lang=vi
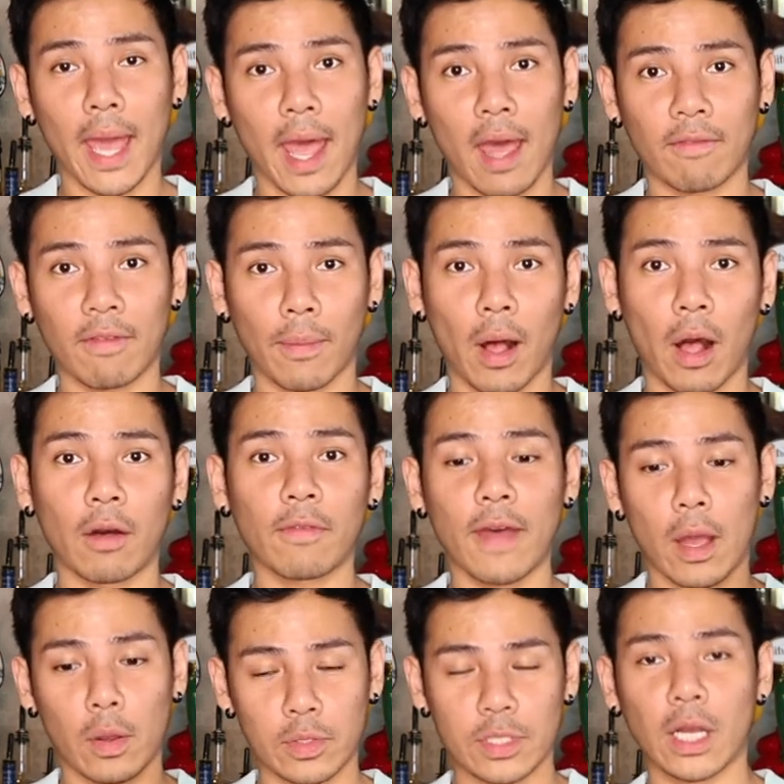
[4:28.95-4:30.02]
hà và bỏ
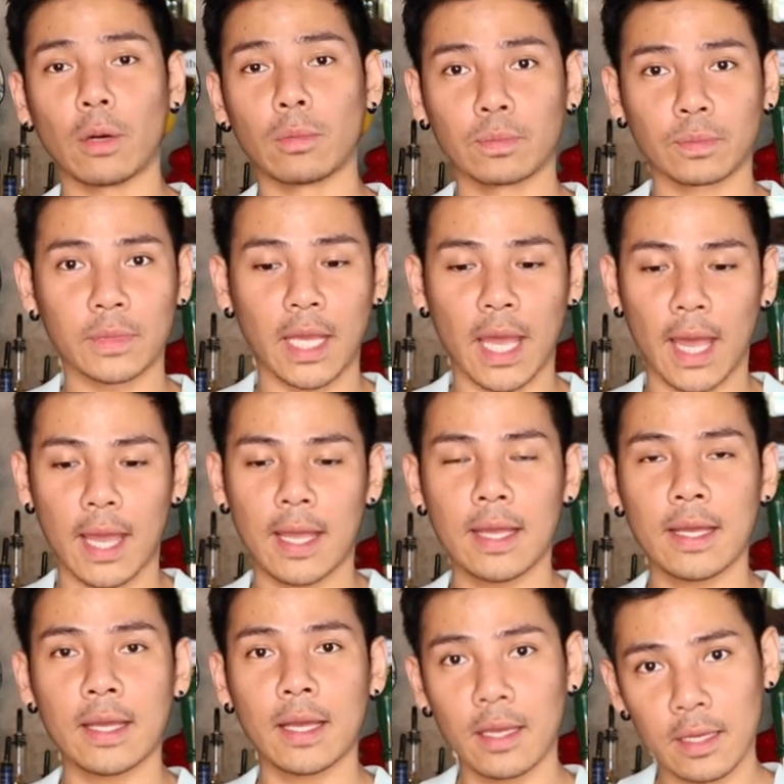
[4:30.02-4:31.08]
vào trong cái
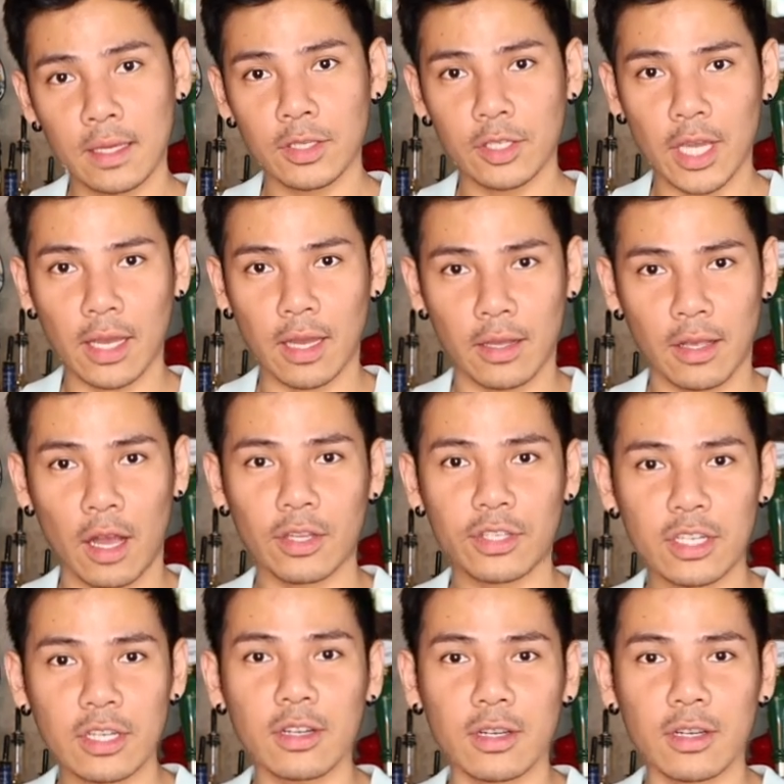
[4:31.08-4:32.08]
shaker nhỏ trước.